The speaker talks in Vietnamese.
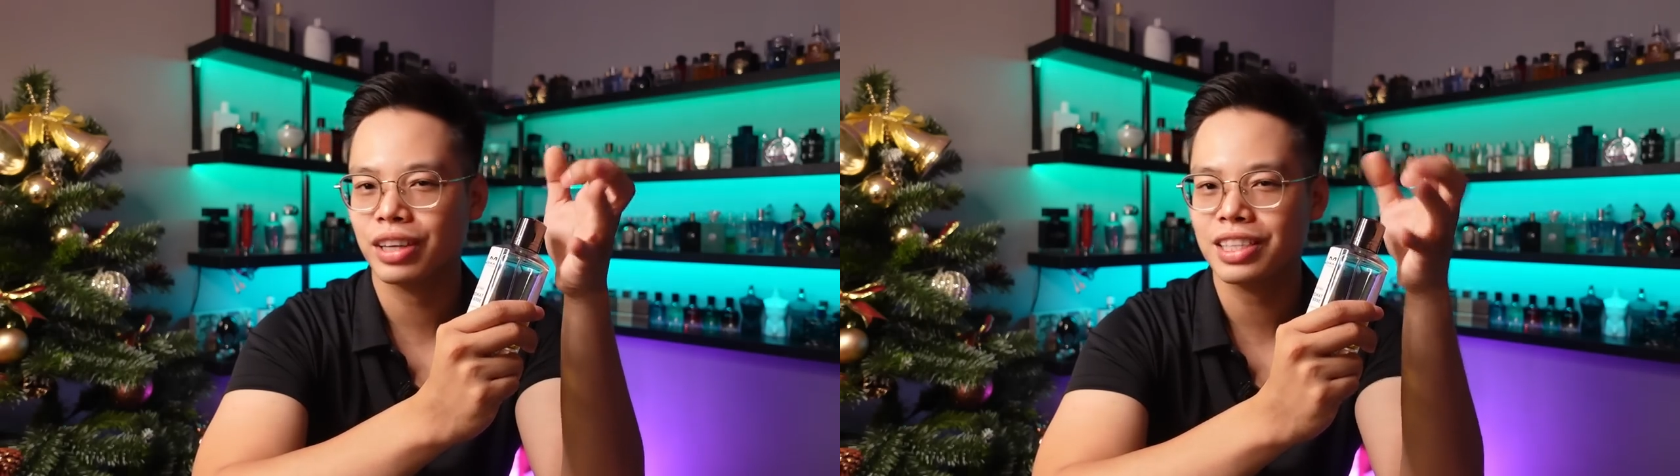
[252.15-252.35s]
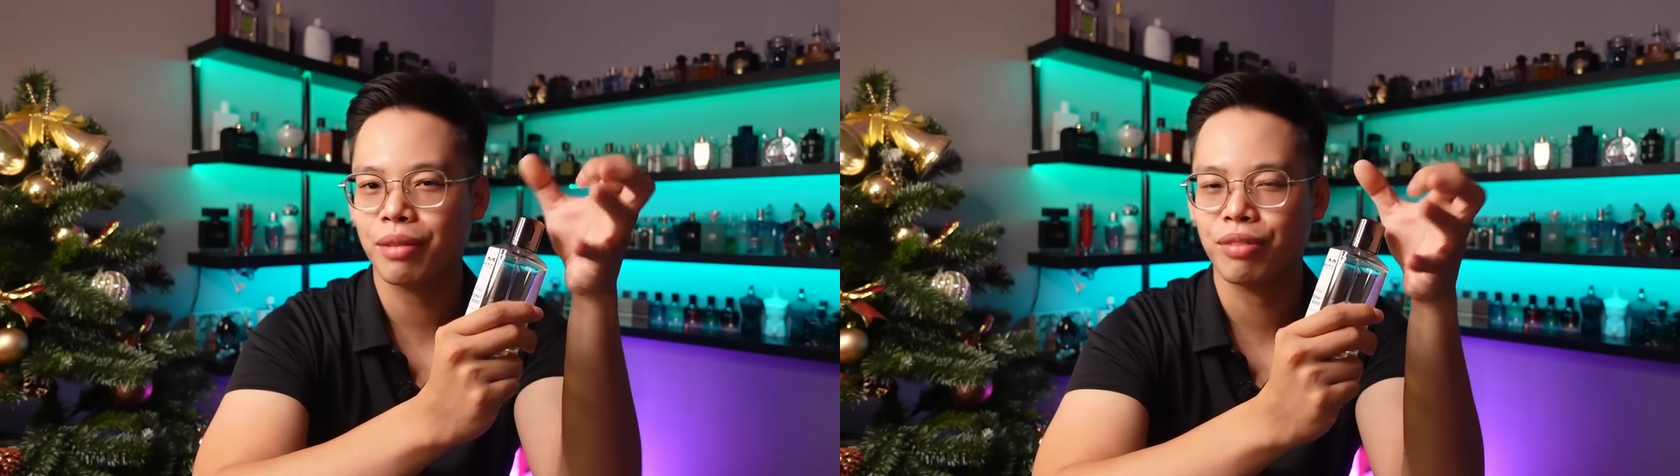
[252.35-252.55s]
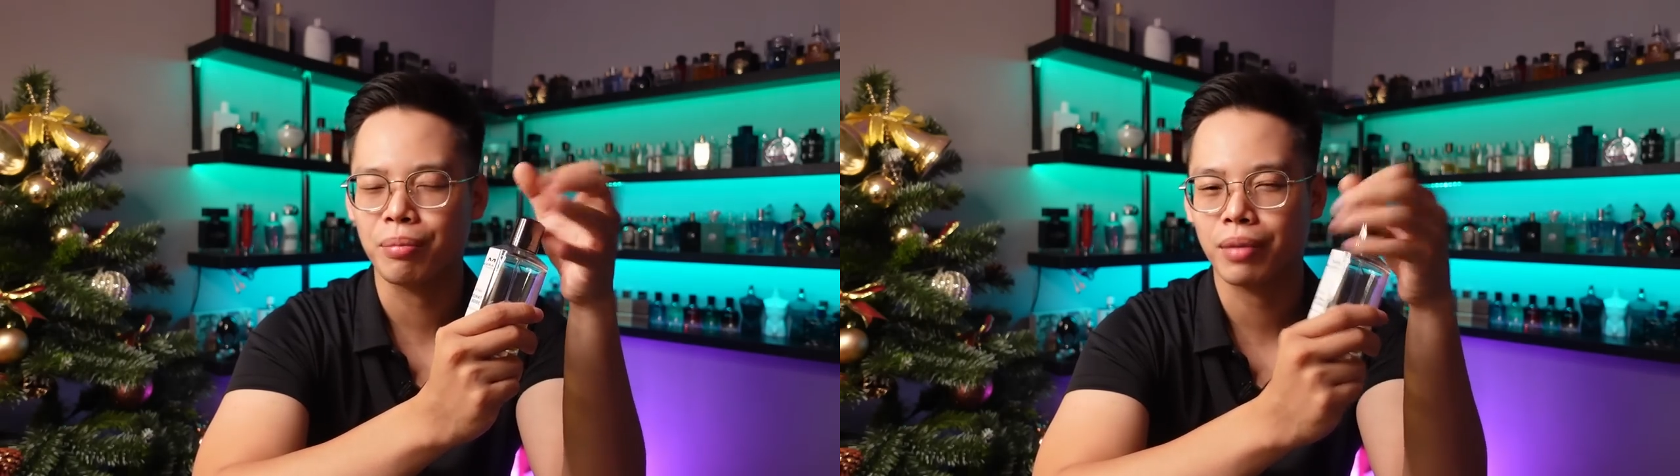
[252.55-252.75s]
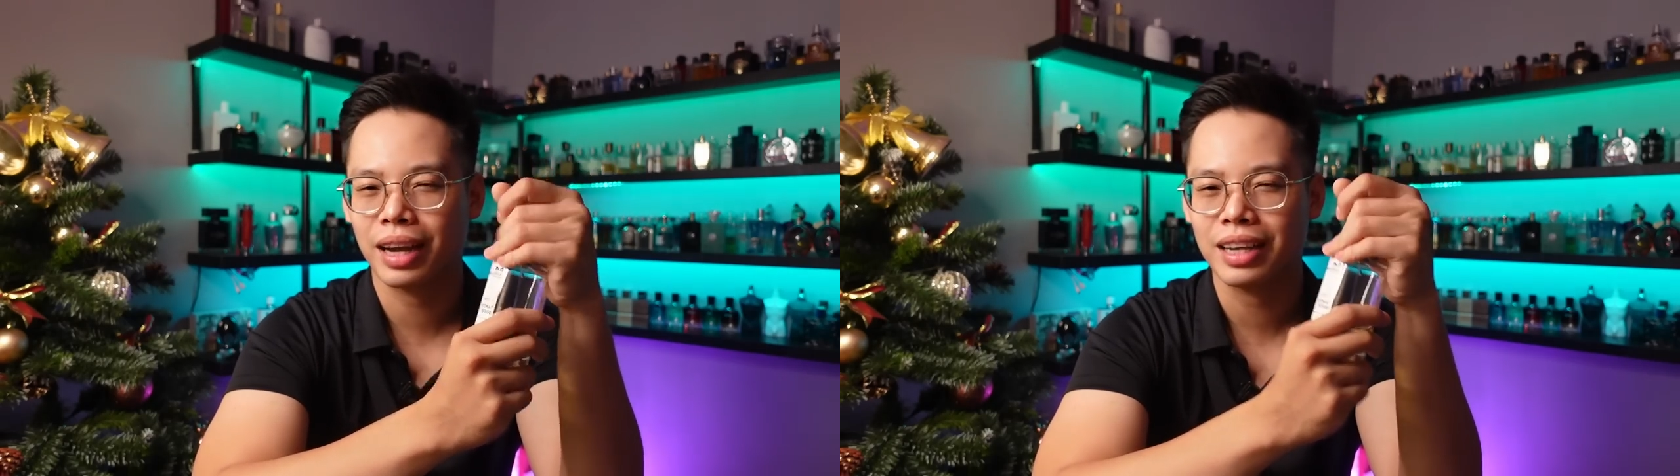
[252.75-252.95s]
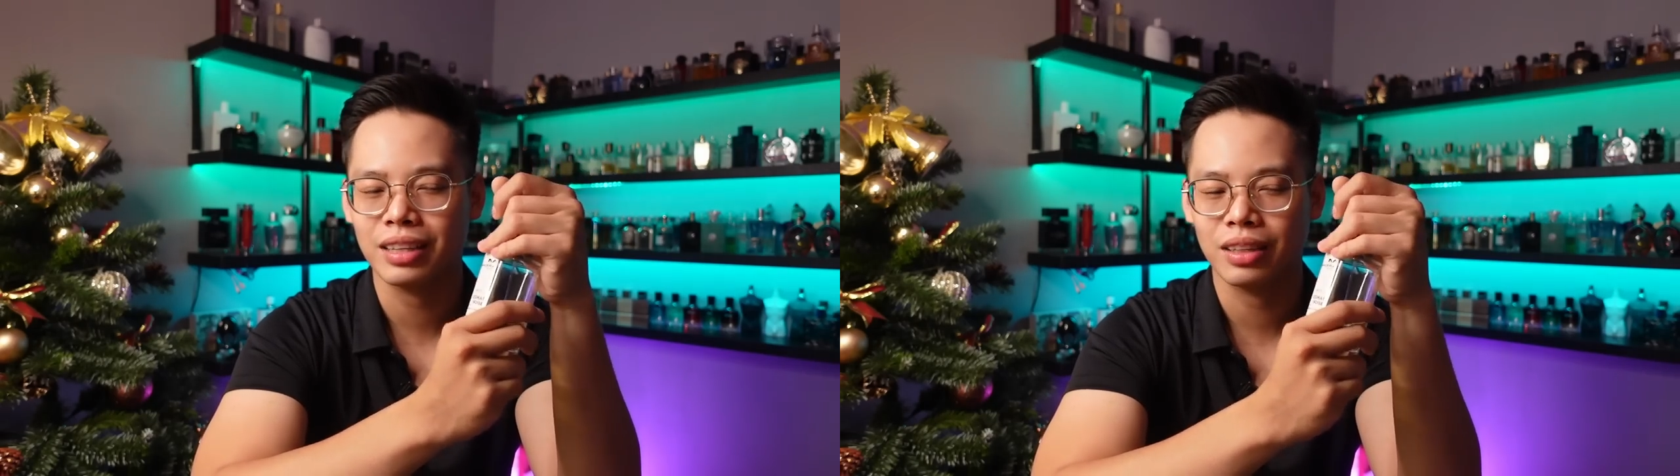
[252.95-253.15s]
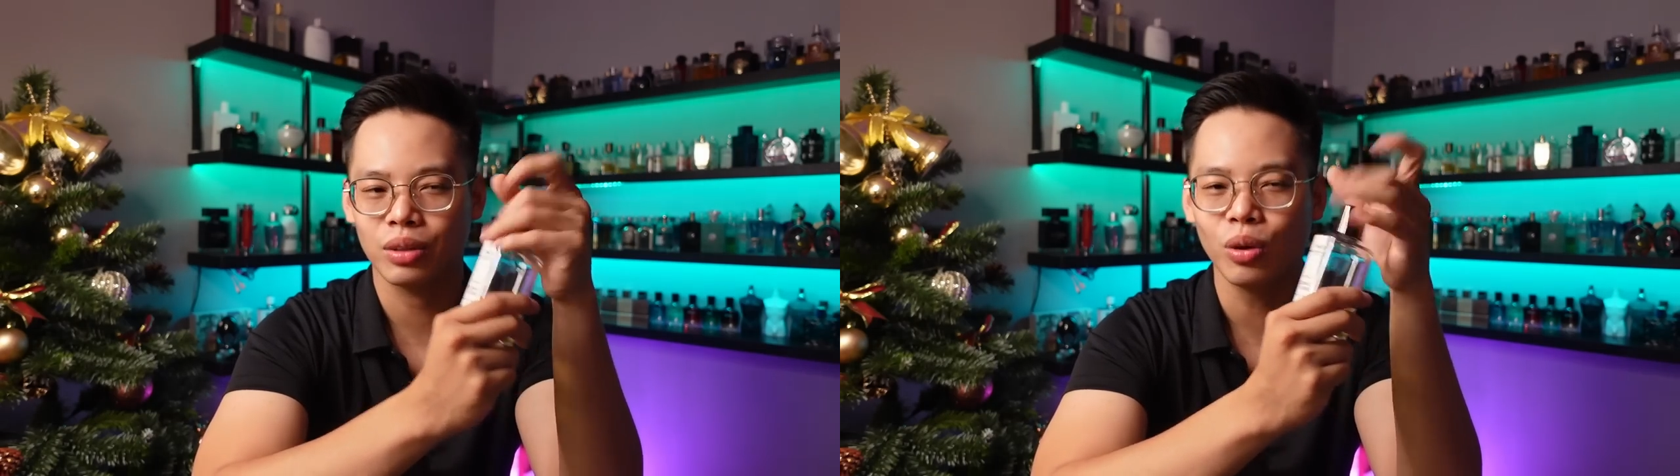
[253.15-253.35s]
với sản phẩm này